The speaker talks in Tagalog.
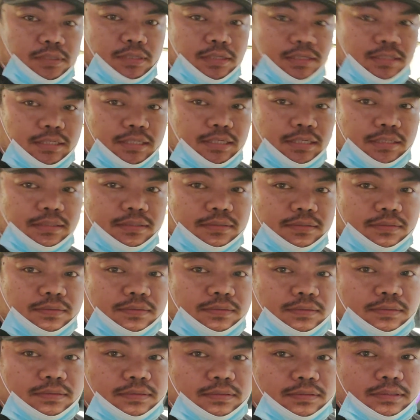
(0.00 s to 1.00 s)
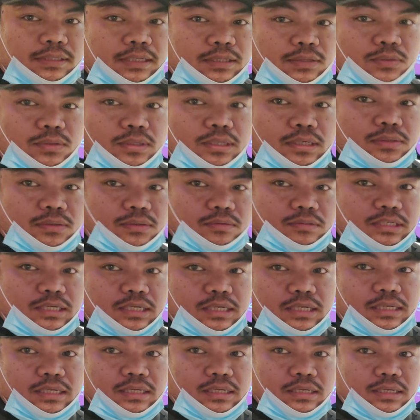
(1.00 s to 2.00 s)
yan siya dito na ako
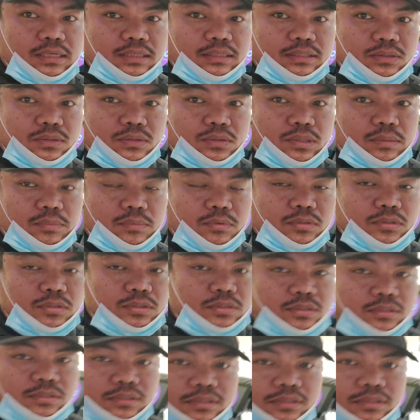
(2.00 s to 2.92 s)
sa last two tapos